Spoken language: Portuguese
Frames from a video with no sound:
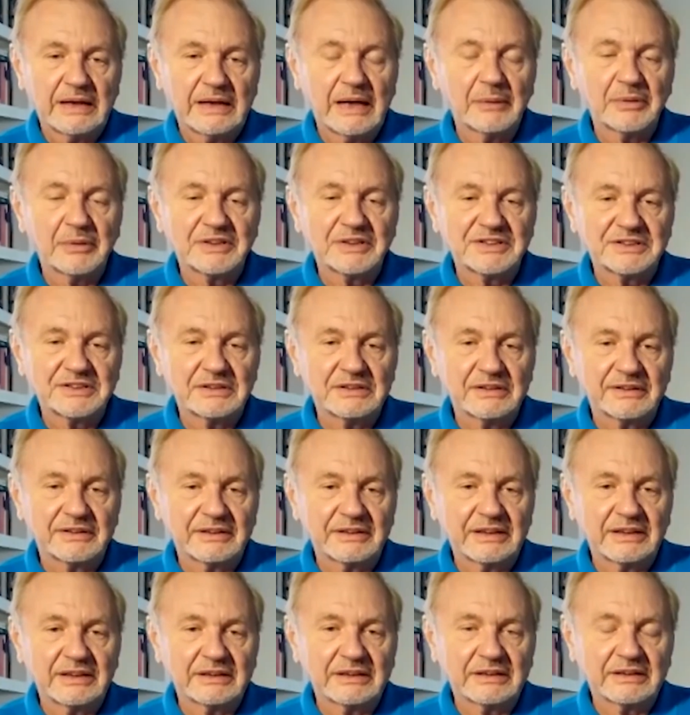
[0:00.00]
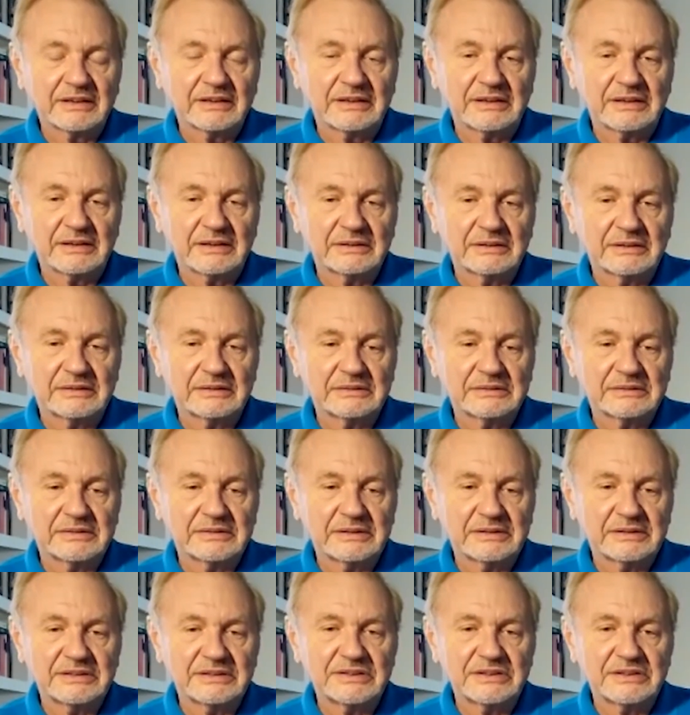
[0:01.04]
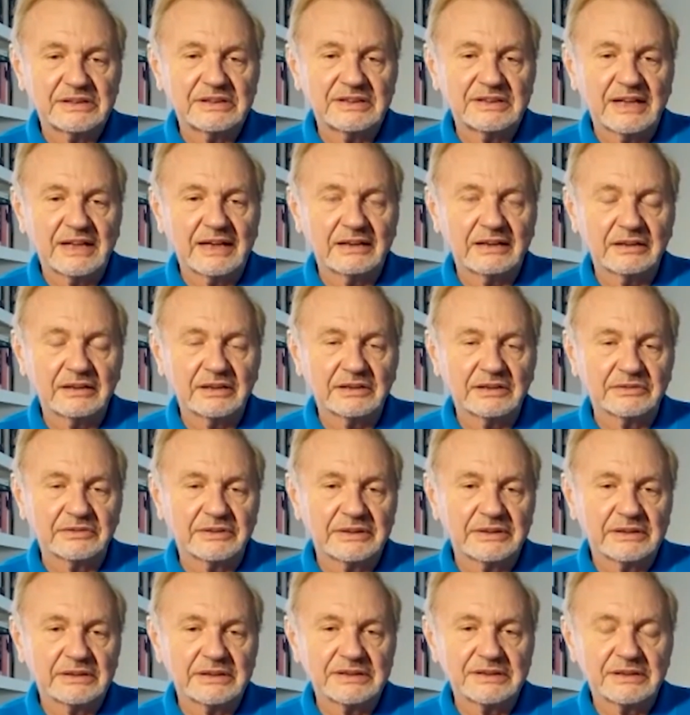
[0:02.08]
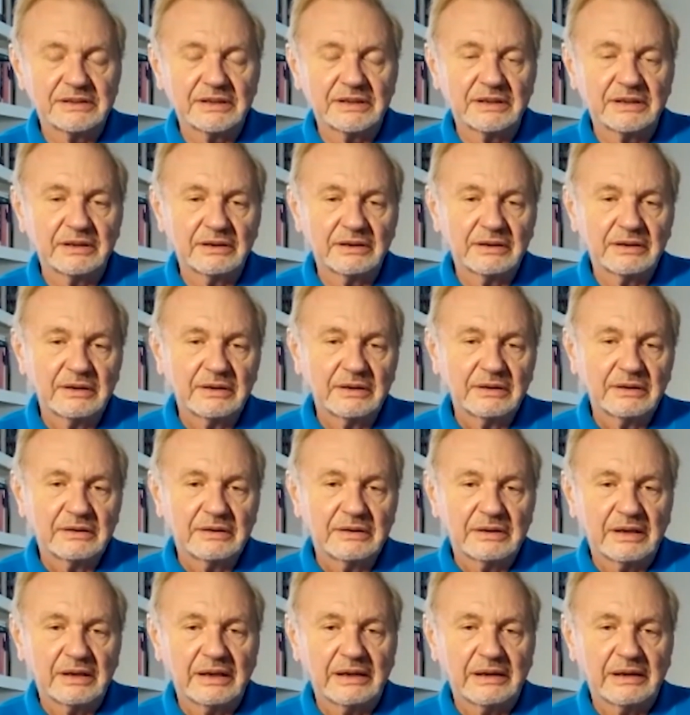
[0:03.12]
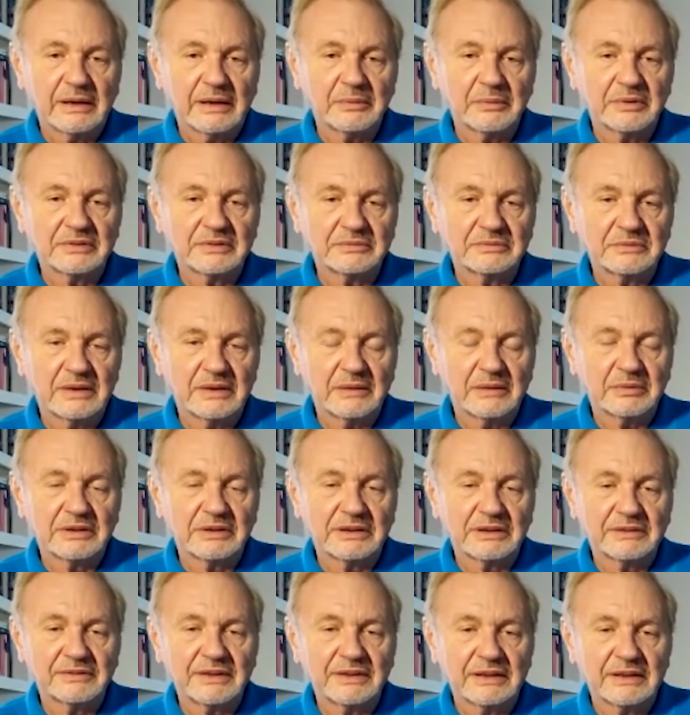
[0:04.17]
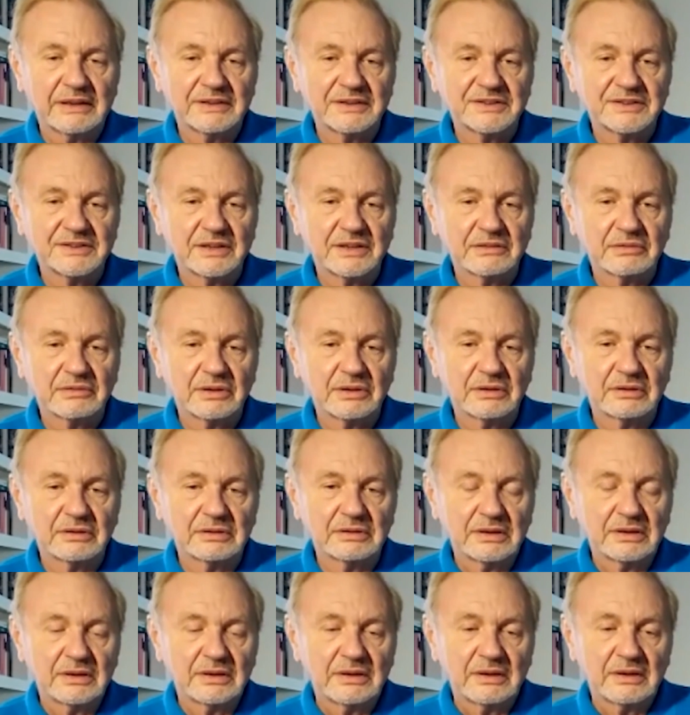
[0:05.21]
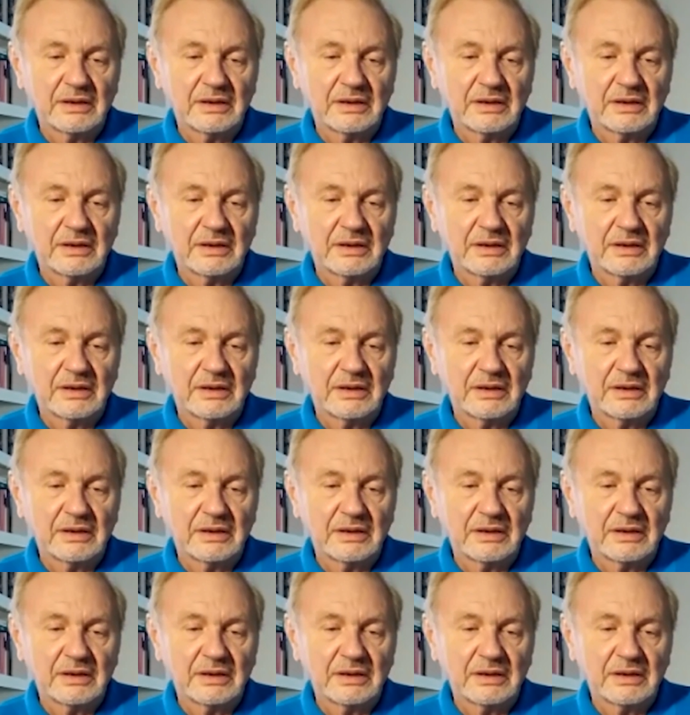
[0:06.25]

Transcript: Mas eu ainda acho que é altamente real. Eu daria um zero para ele.